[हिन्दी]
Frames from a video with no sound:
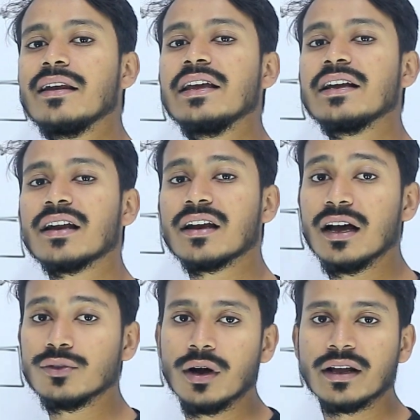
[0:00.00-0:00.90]
नहीं कर
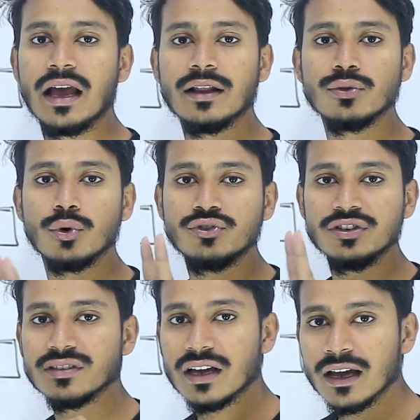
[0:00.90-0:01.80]
रहा तो अगेन दो
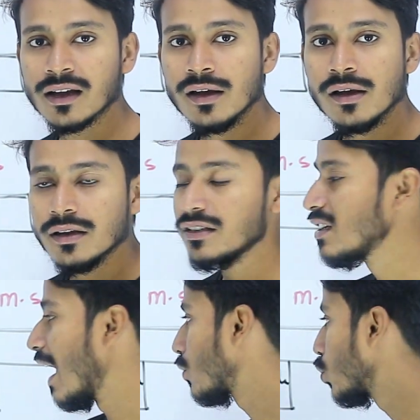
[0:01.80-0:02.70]
चीजें हैं या